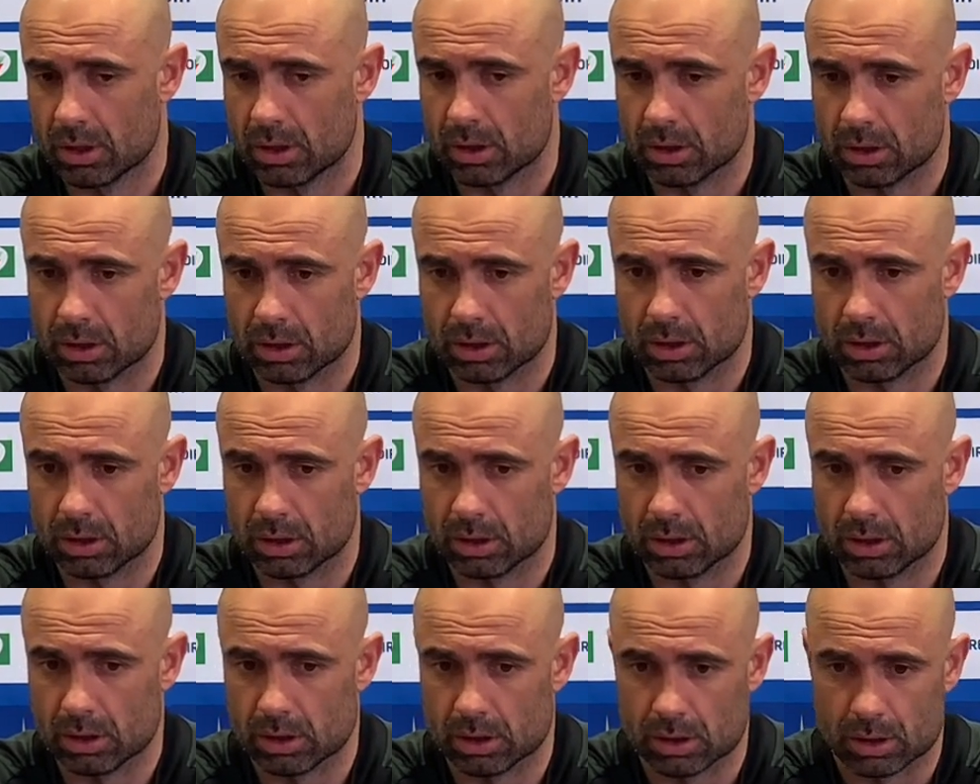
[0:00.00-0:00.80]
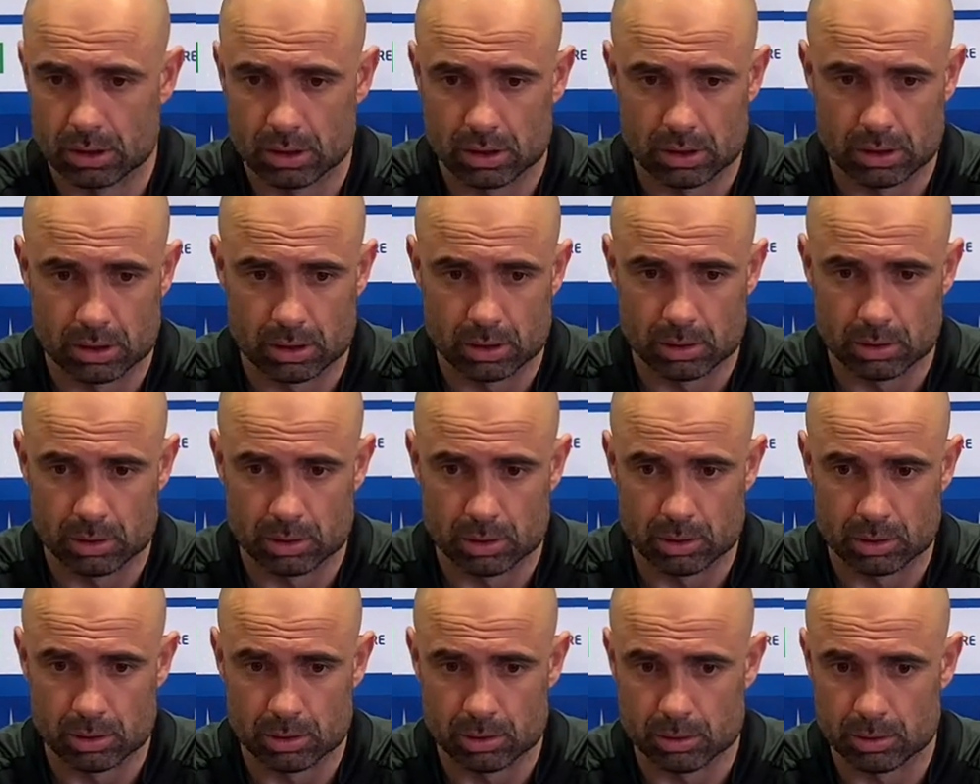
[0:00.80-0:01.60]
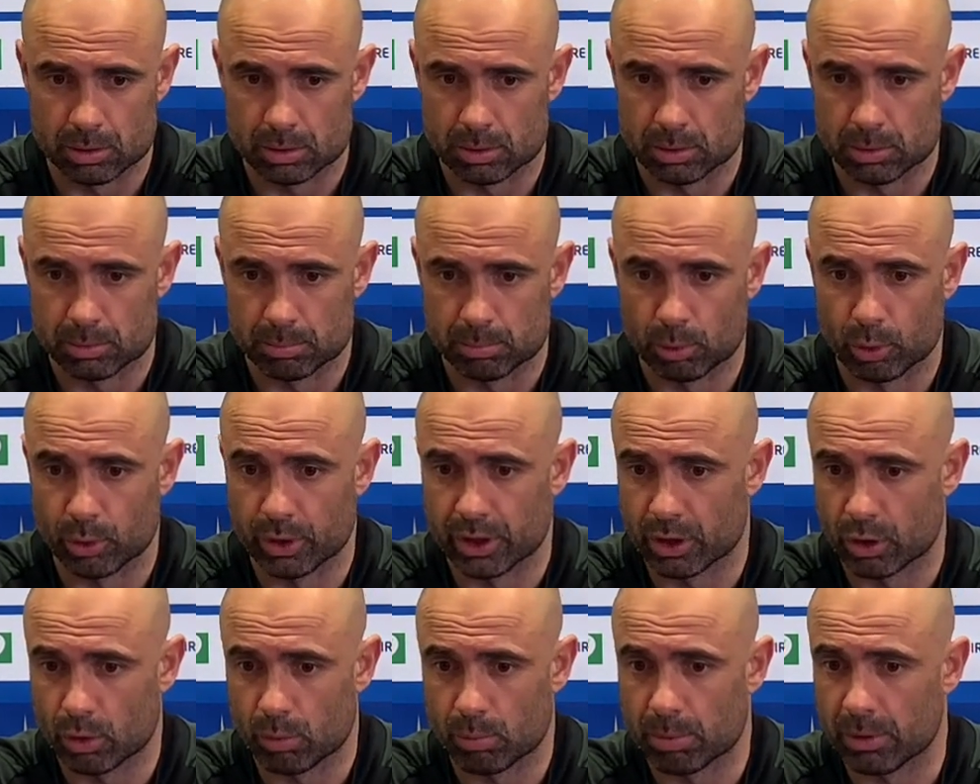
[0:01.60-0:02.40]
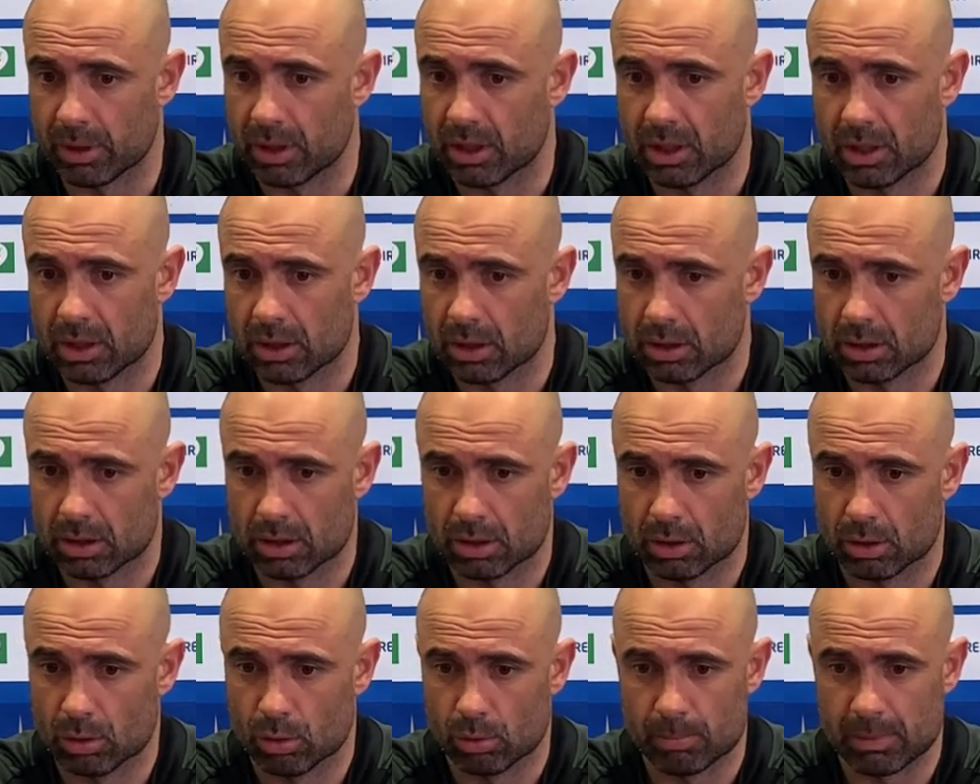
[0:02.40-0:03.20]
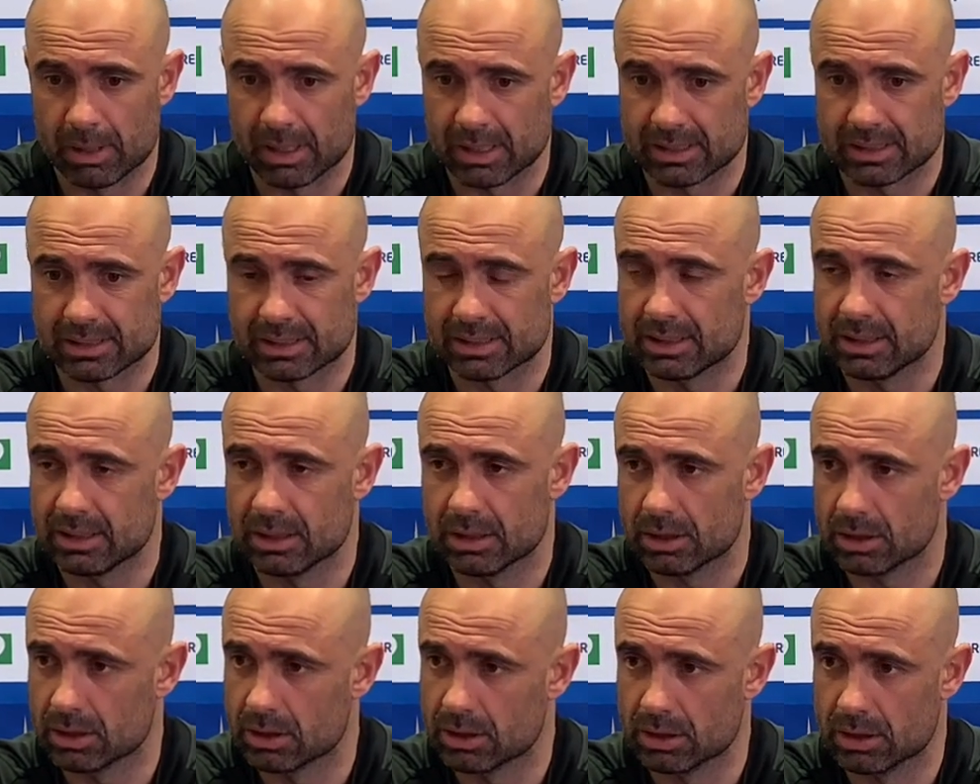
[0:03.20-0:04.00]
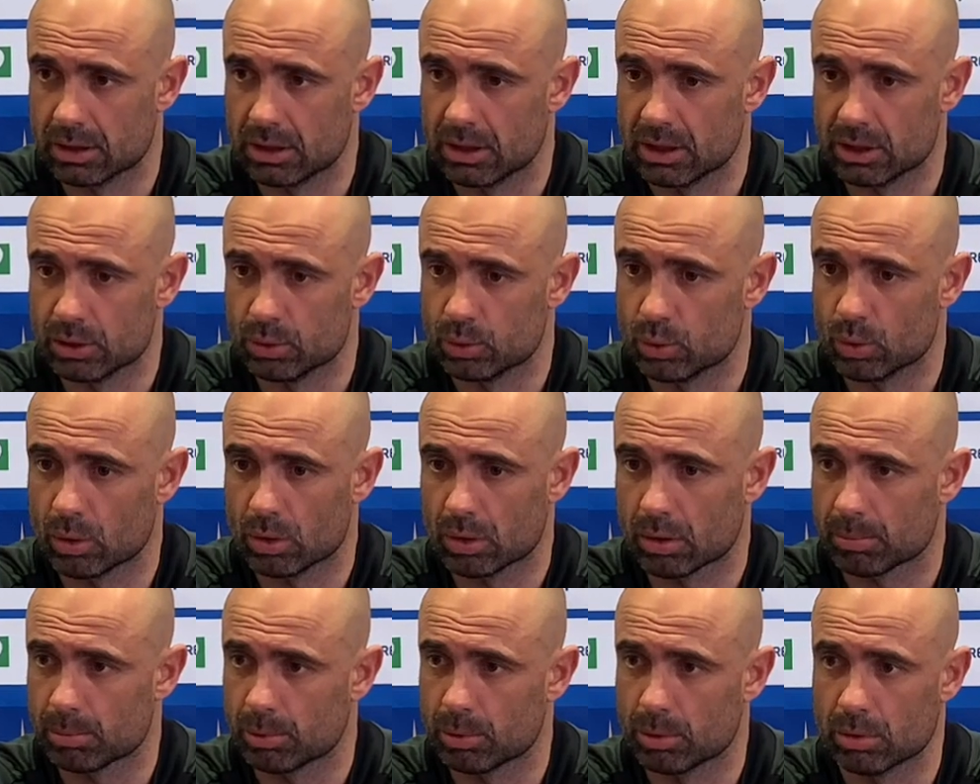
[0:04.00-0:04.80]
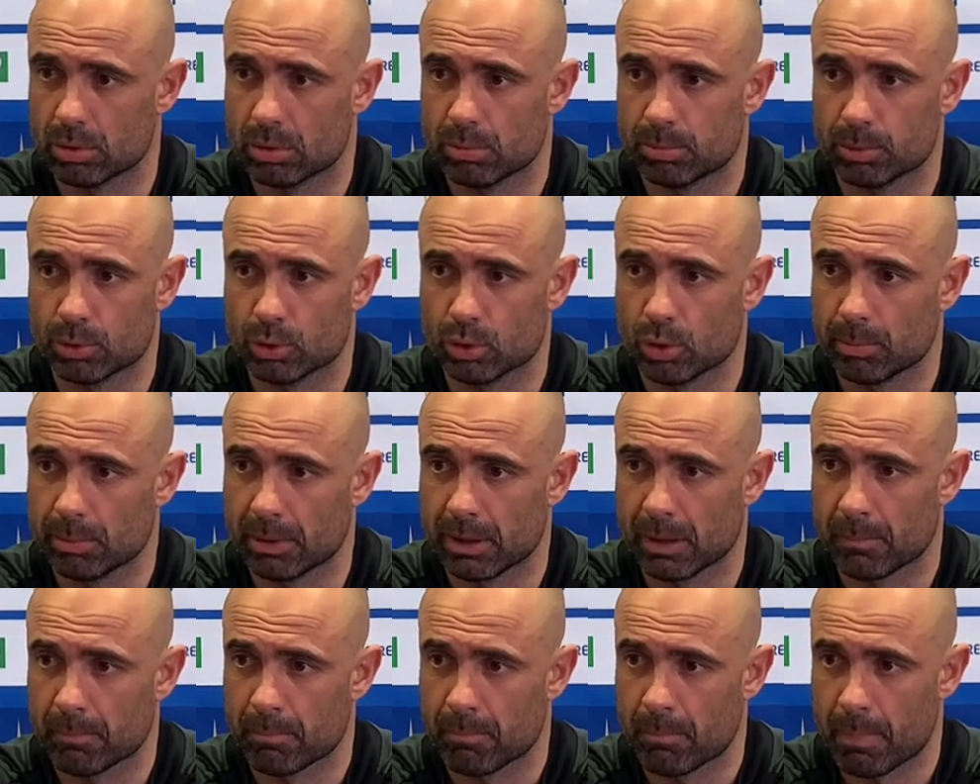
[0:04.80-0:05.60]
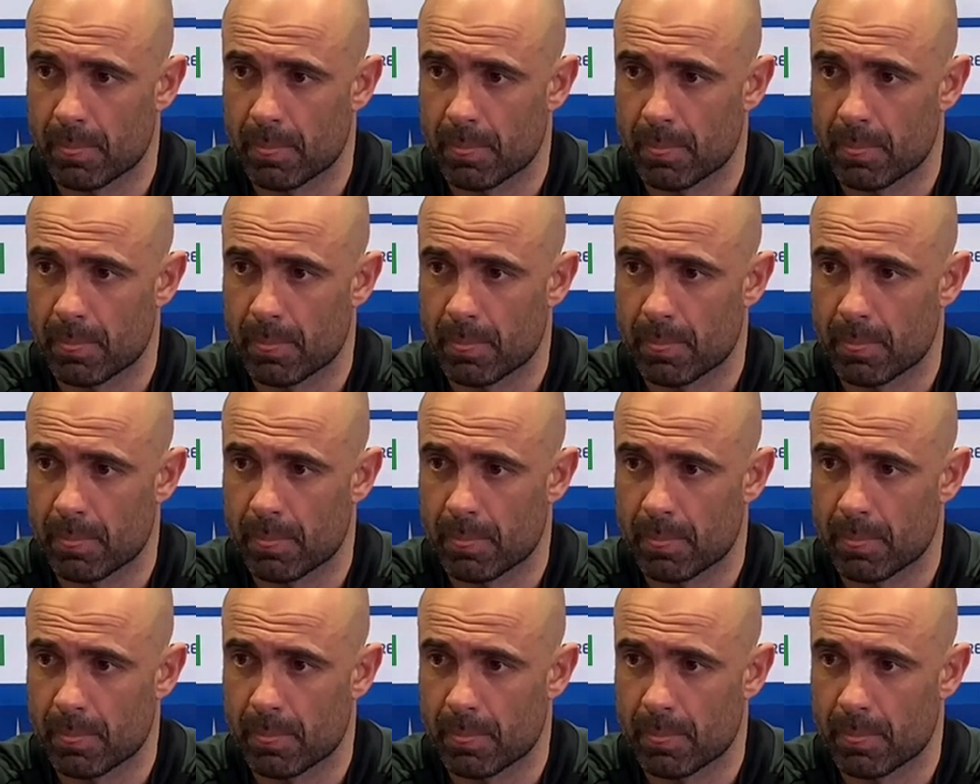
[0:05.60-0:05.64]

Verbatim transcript: euh, pour récupérer euh, le maxi des euh, les joueurs pour, demain.